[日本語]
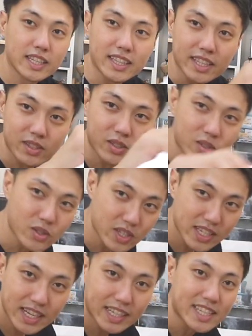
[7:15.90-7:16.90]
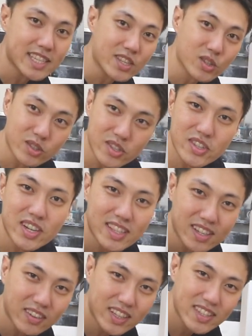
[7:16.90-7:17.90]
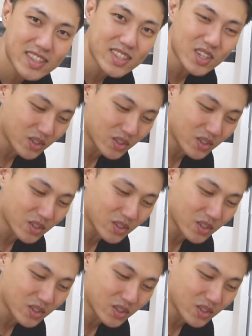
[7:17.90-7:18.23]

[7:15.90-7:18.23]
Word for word: 巾です雑巾がけして掃除するやつなので必